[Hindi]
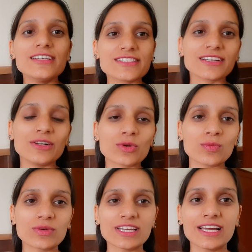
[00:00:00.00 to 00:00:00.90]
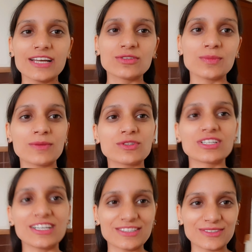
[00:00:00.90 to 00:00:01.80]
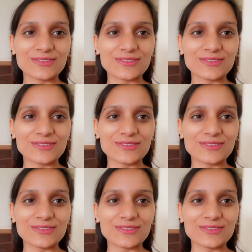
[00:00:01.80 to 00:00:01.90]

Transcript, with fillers: सिंगल रूम किया है तो मैं आपको दिखाती हूँ